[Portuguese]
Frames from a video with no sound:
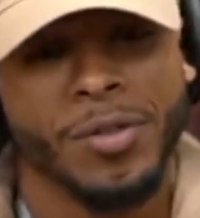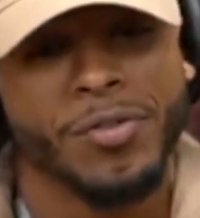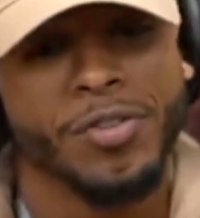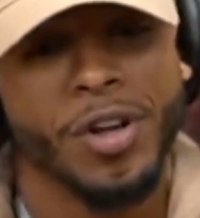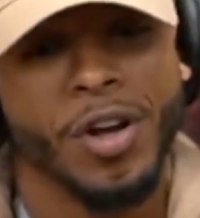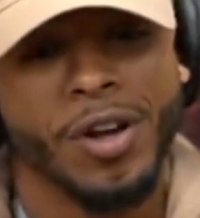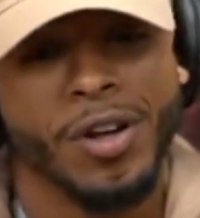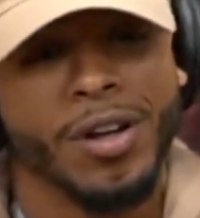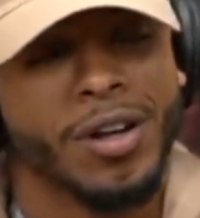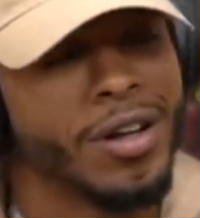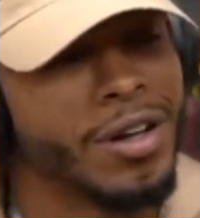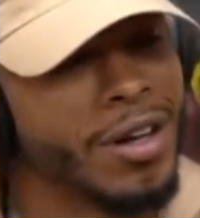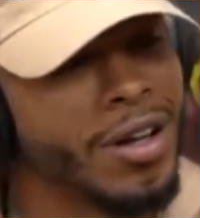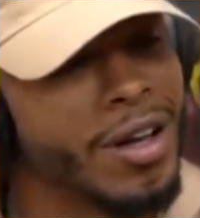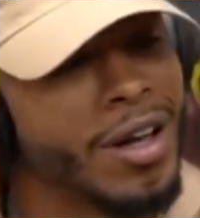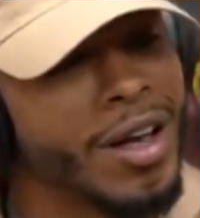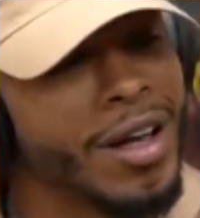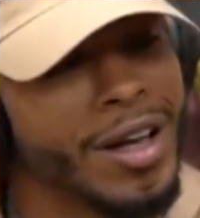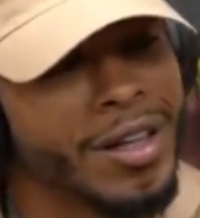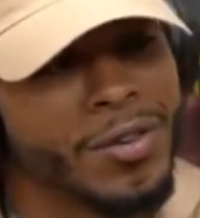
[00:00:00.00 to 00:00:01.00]
Lá que... do
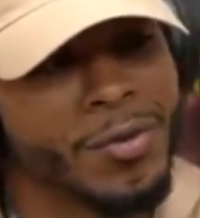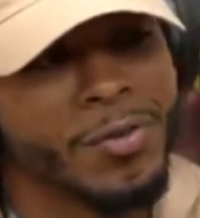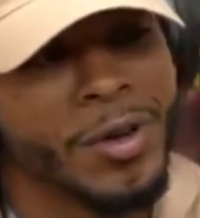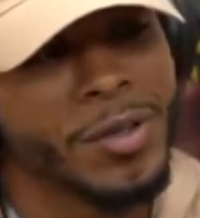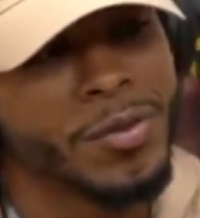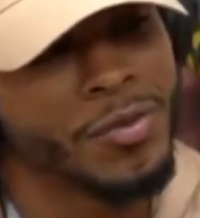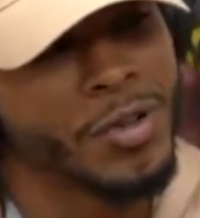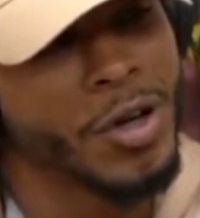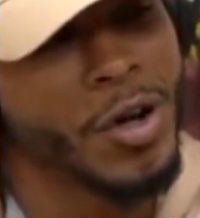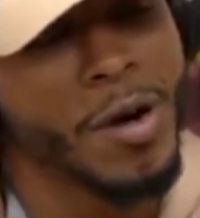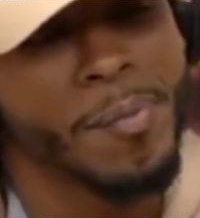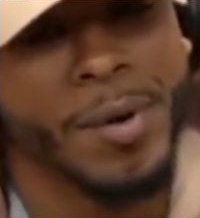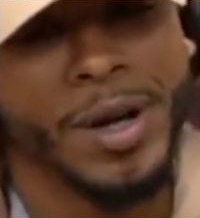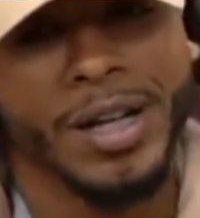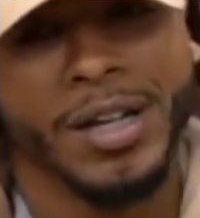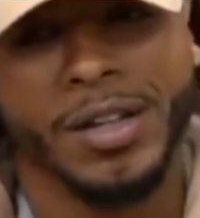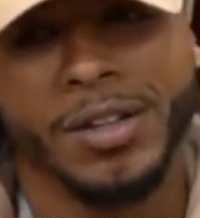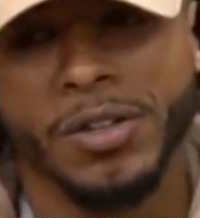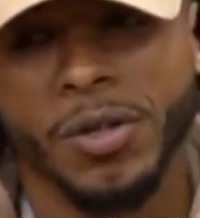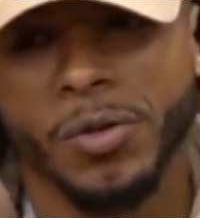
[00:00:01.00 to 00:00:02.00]
Rio, hein? É, tu, vai ver que é uma
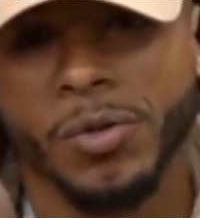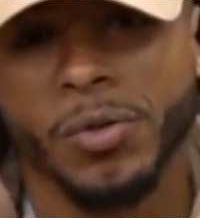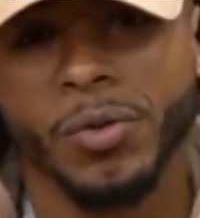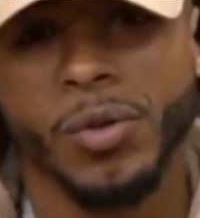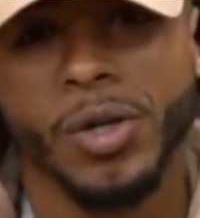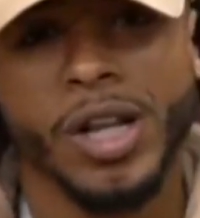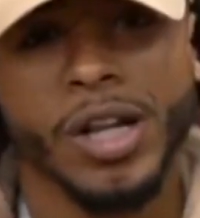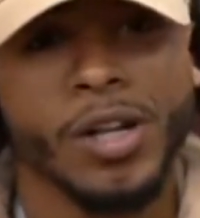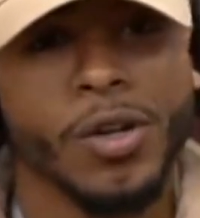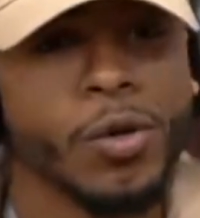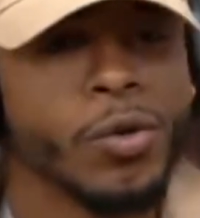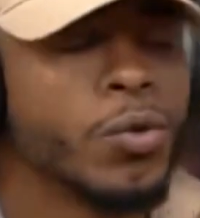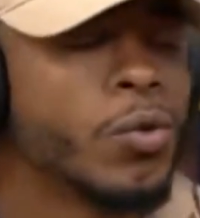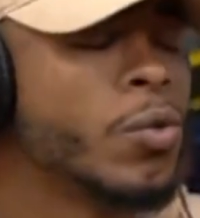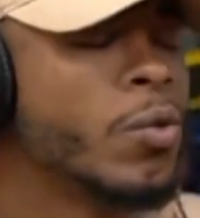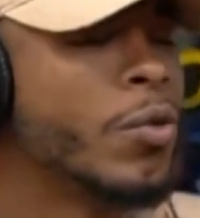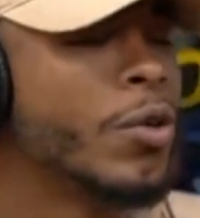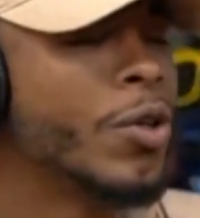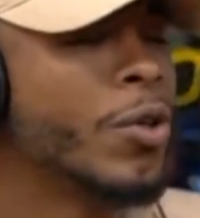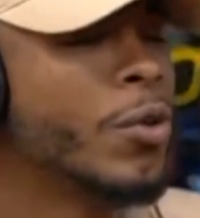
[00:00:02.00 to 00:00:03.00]
parada tão doida que eu
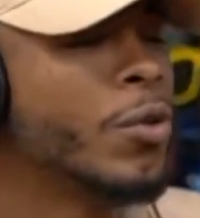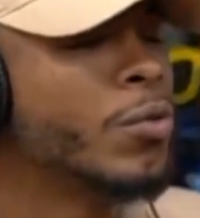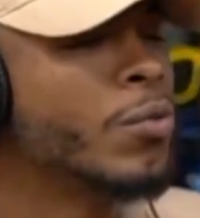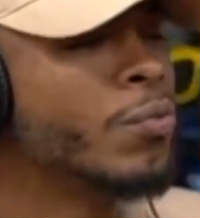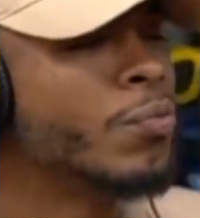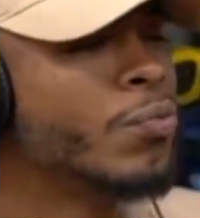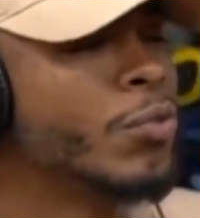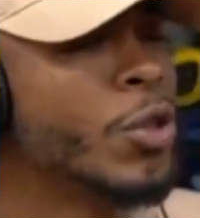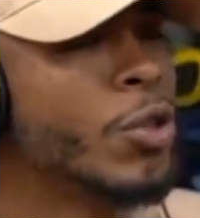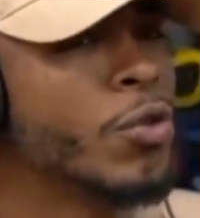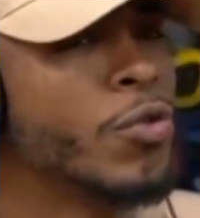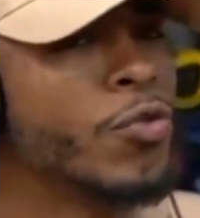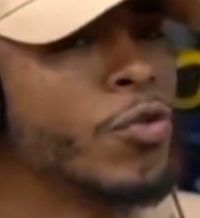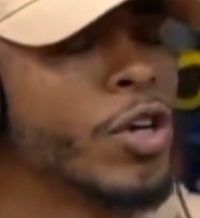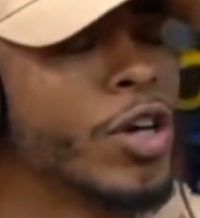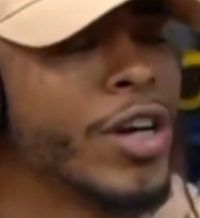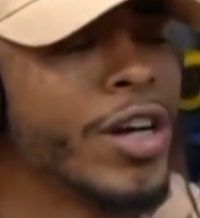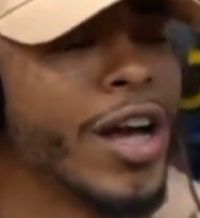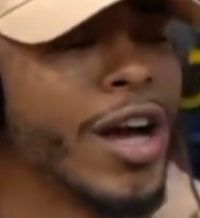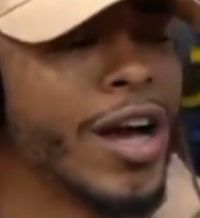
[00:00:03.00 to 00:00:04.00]
não, eu, não, eu não
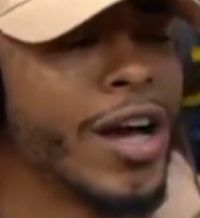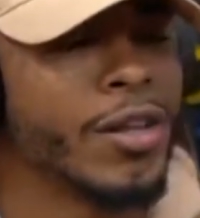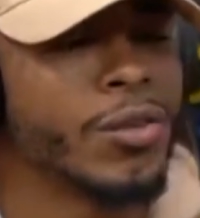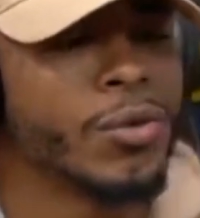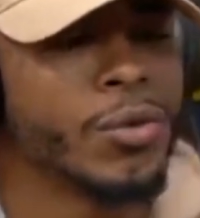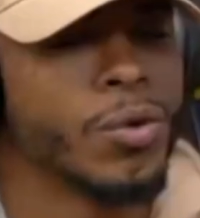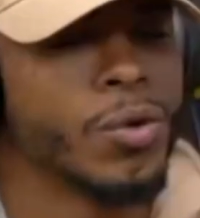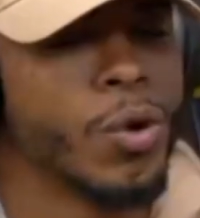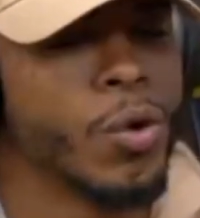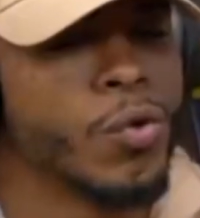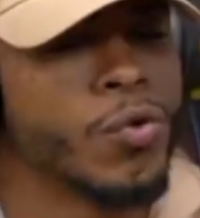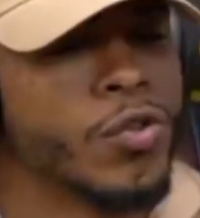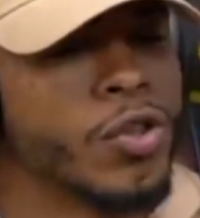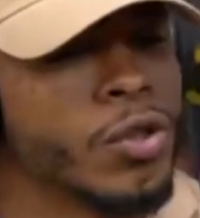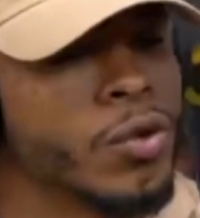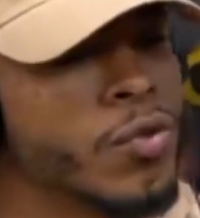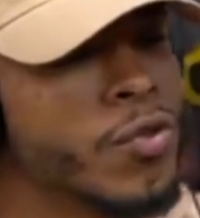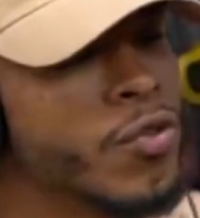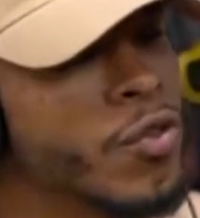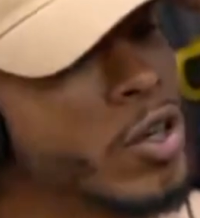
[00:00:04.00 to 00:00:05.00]
fui criado
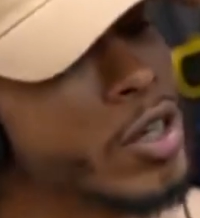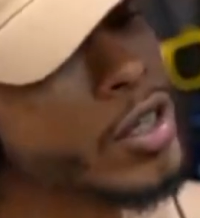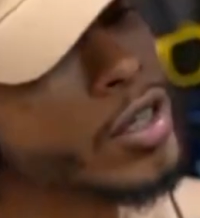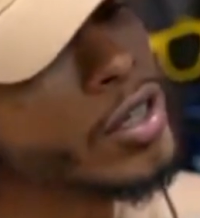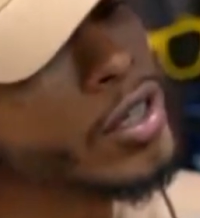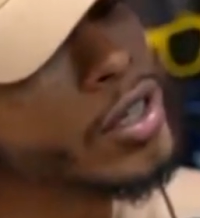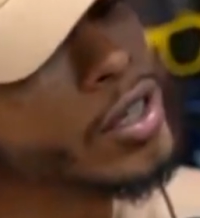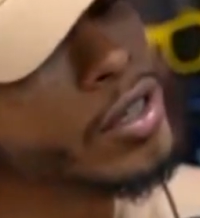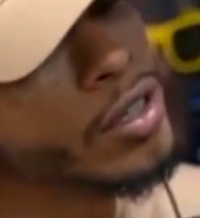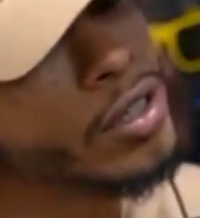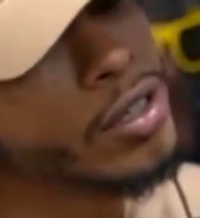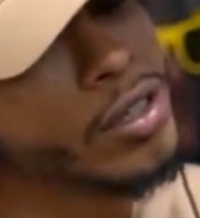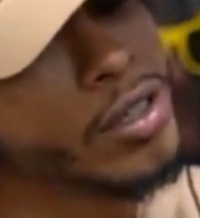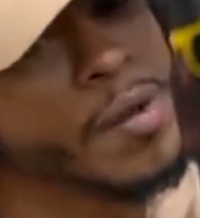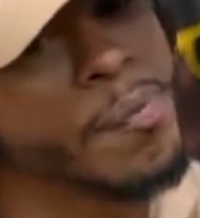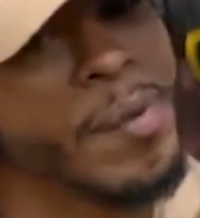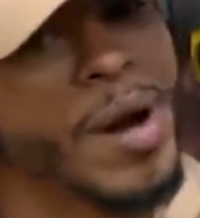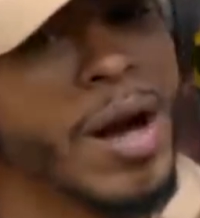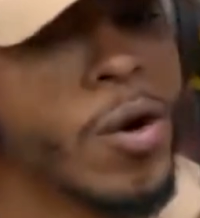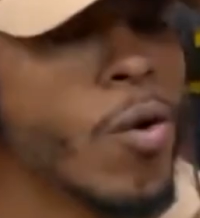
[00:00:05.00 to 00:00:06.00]
ouvindo funk,
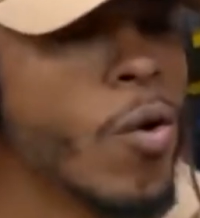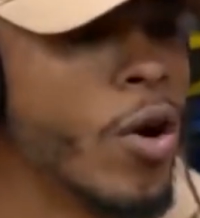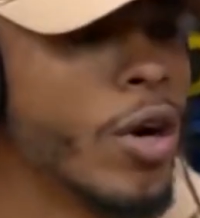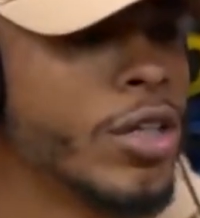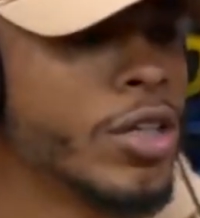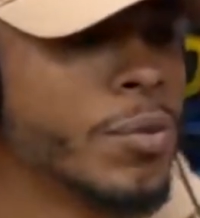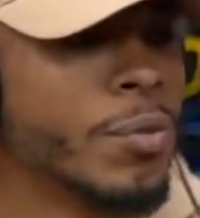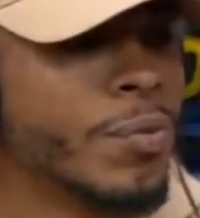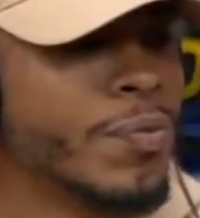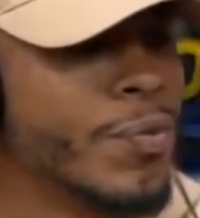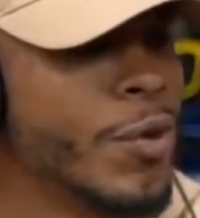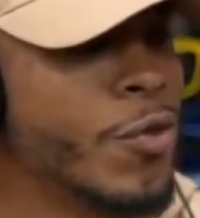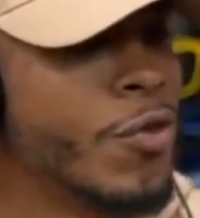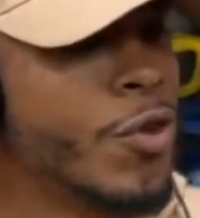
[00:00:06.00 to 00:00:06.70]
nem pagode.